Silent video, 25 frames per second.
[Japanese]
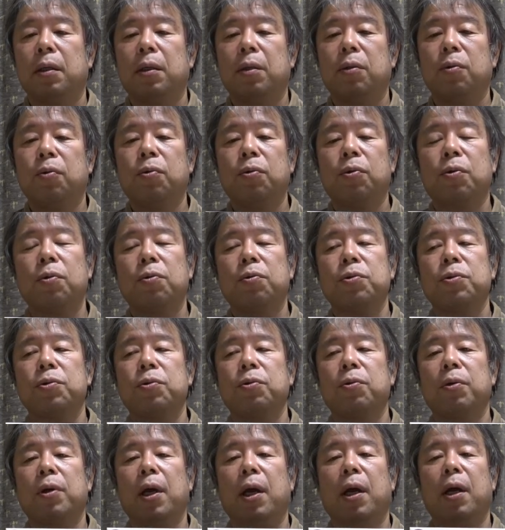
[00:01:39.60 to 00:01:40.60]
東京
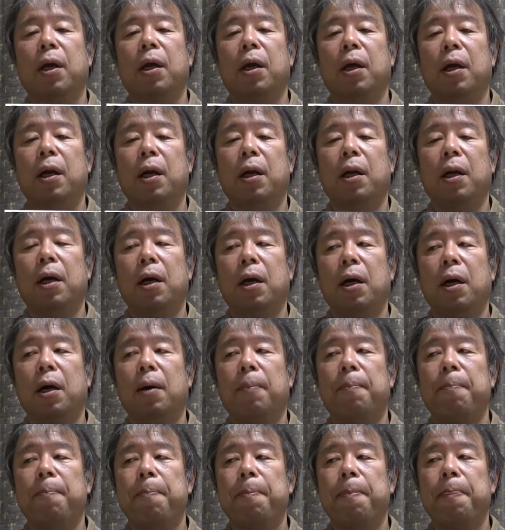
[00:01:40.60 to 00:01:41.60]
首都圏か
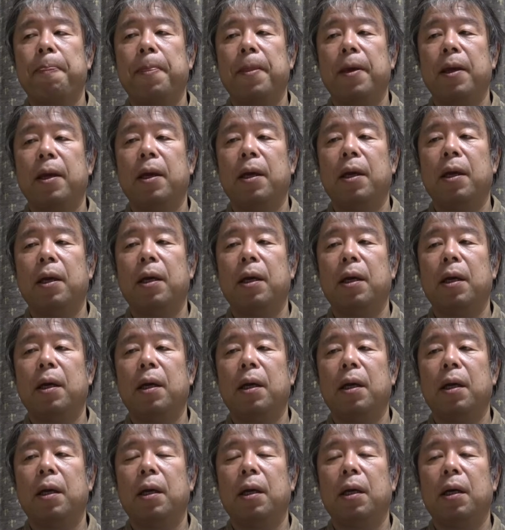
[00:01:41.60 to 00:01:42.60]
ら、
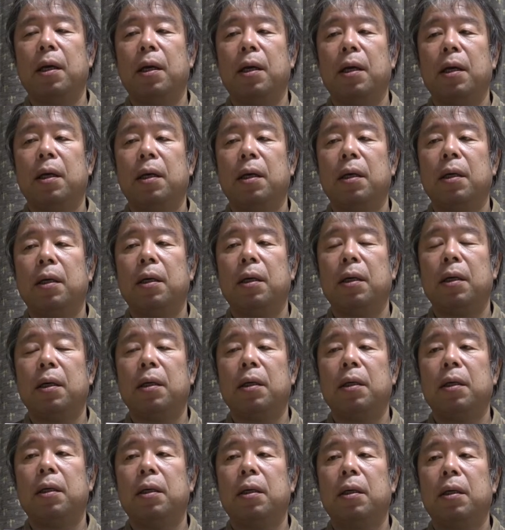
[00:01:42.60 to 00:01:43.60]

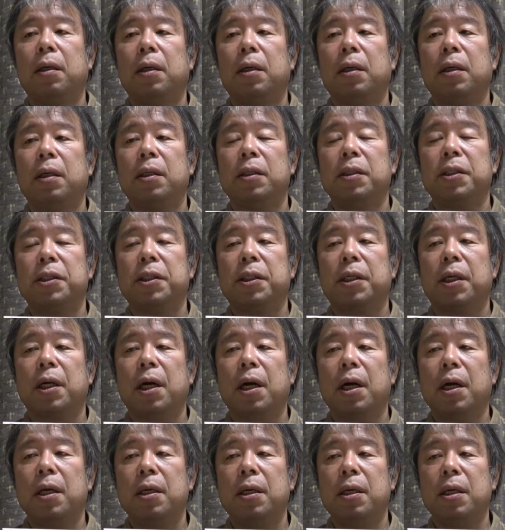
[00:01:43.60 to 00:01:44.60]
えー、
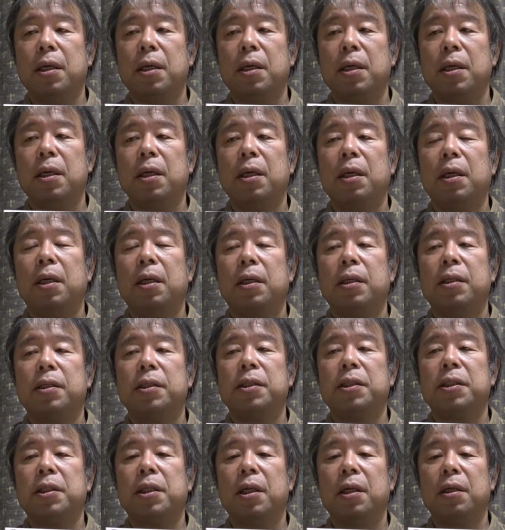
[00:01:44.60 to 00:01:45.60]
近い
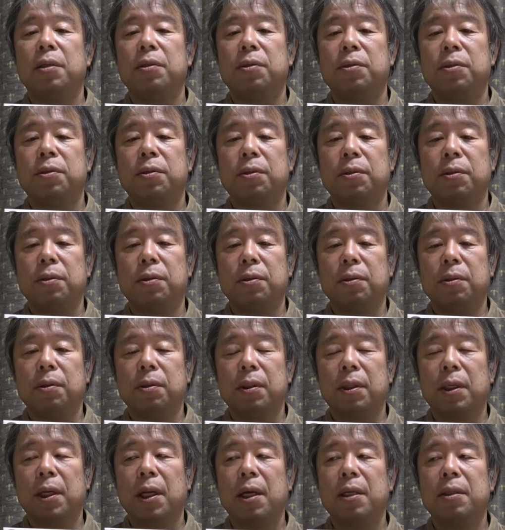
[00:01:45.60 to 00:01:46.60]
私鉄
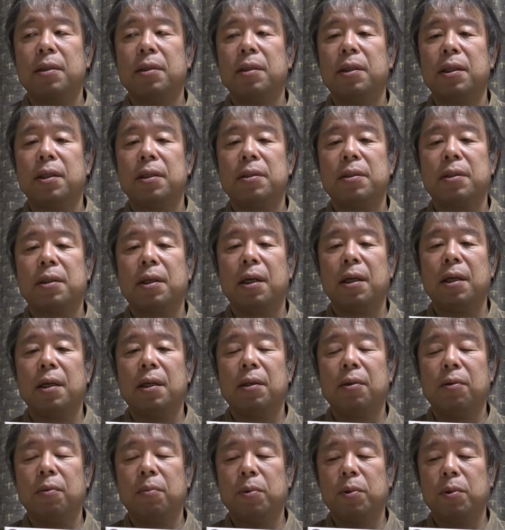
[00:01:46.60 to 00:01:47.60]
なんですけ
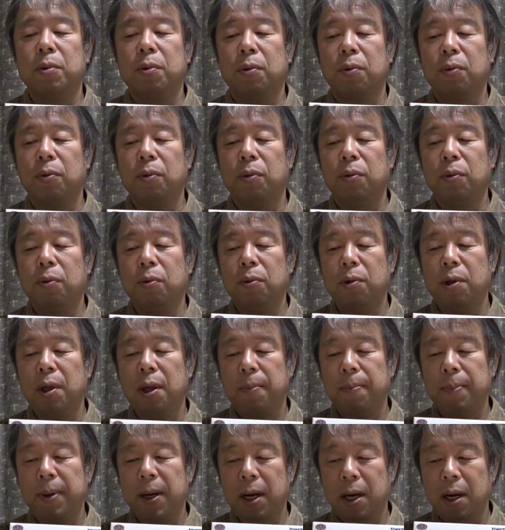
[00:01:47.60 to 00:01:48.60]
れども乗
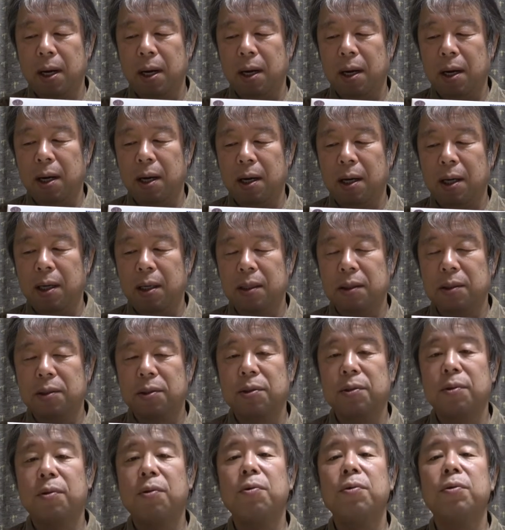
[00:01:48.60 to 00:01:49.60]
れば
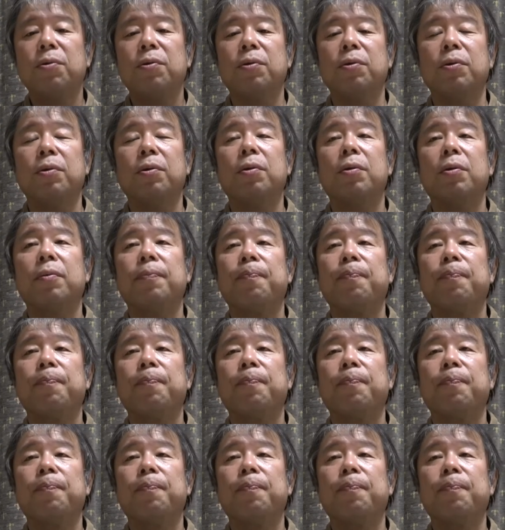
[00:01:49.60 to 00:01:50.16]
すごく